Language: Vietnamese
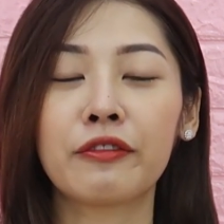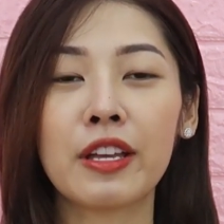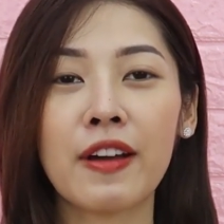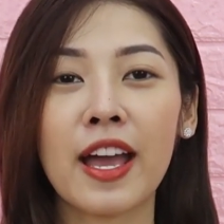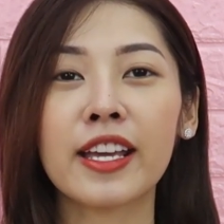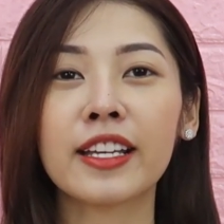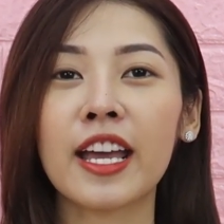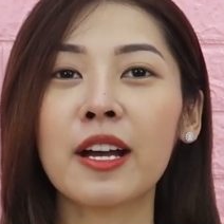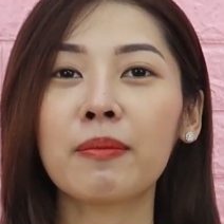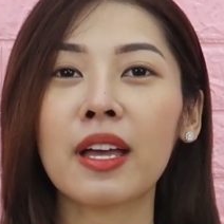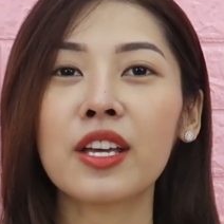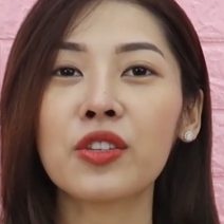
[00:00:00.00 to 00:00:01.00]
Vì vậy, ngày
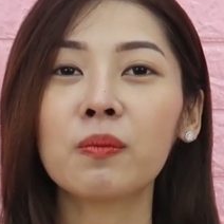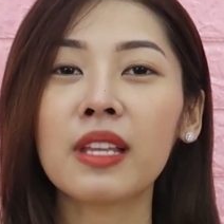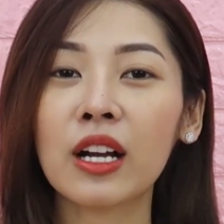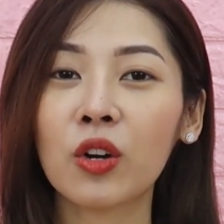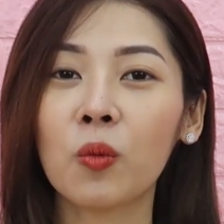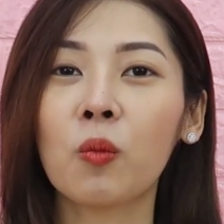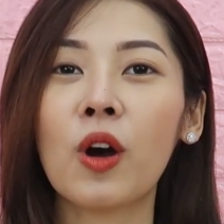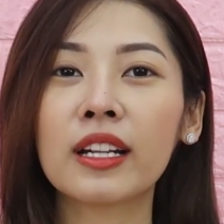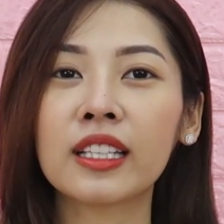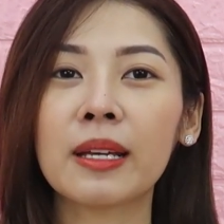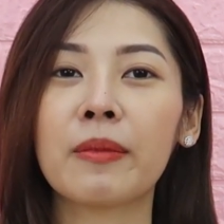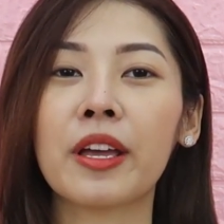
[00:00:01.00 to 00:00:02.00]
hôm nay chúng ta cùng
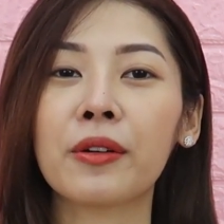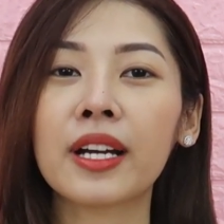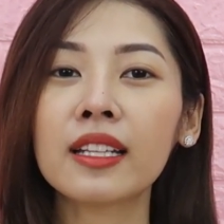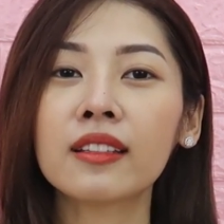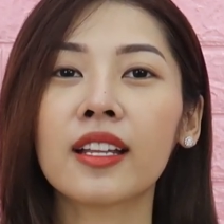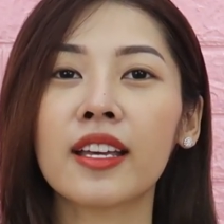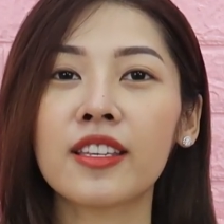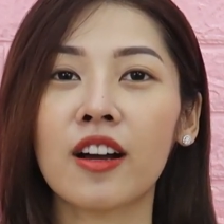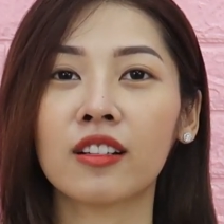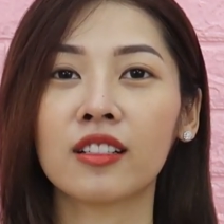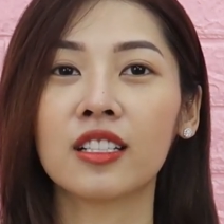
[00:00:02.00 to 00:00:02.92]
Oanh tìm hiểu cách để chọn